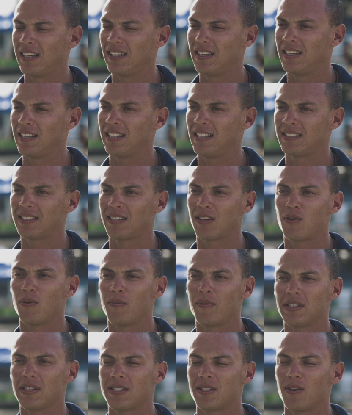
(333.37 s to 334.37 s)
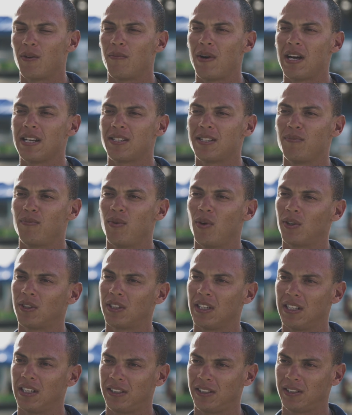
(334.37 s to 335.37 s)
É essa competição mais
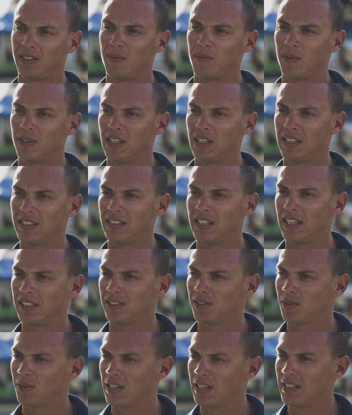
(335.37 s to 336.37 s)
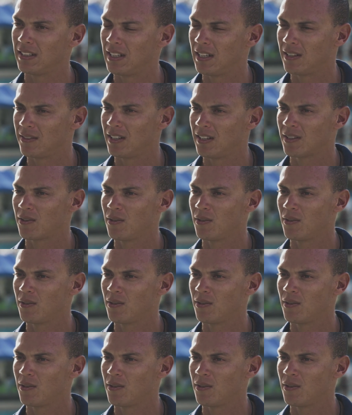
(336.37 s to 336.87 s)
importante da modalidade do calendário da